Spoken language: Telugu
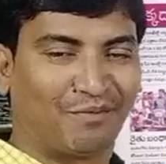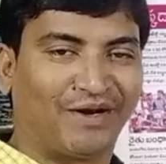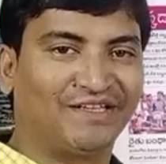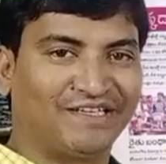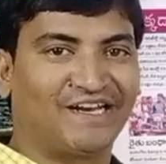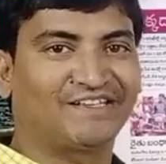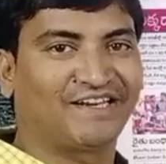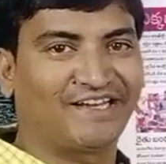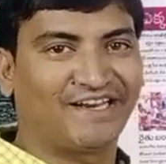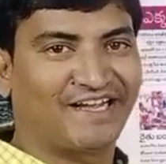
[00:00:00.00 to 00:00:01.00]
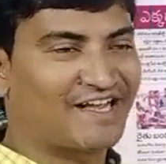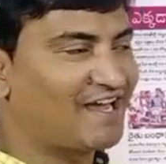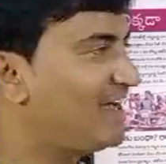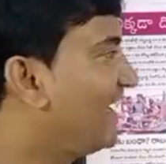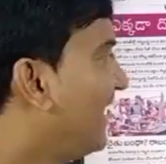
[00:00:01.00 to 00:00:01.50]
మనం జనాలు సరిగ్గా లేక
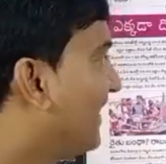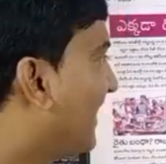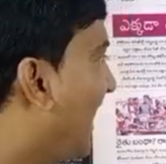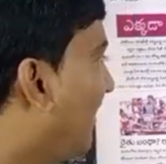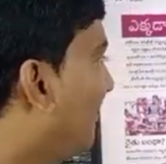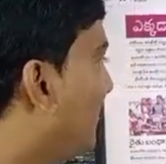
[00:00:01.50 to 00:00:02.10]
అని